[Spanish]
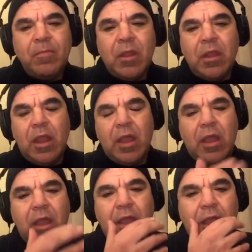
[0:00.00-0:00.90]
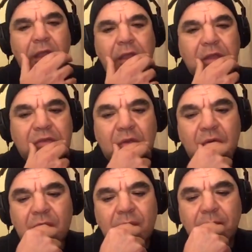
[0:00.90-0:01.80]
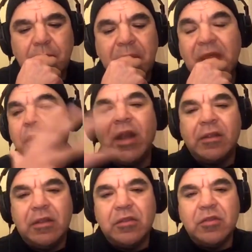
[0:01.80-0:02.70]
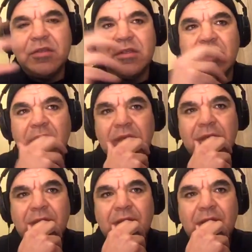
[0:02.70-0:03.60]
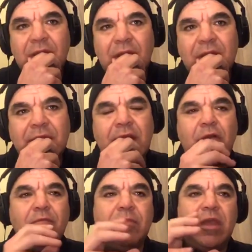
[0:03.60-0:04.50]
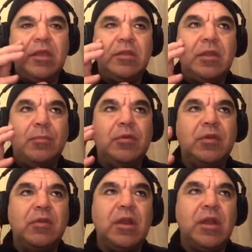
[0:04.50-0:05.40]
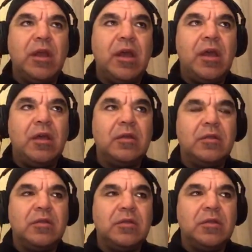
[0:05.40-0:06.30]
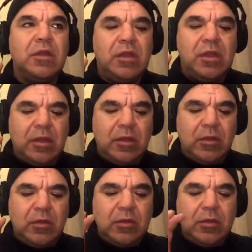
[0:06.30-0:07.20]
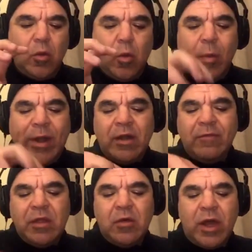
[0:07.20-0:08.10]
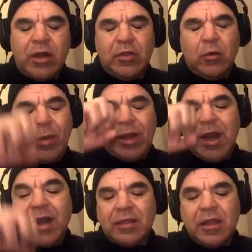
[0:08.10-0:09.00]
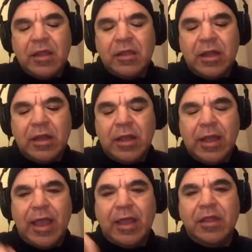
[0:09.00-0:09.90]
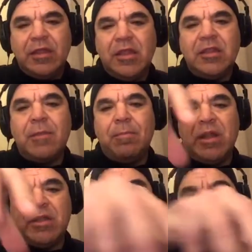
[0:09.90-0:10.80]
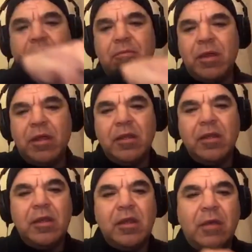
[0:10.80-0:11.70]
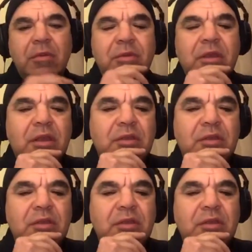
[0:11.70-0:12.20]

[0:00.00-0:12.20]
eh, que son videoarte. Entonces, esta, esta posibilidad de de ocupar el video, de ocupar el arte digital en distintas plataformas, a mí me,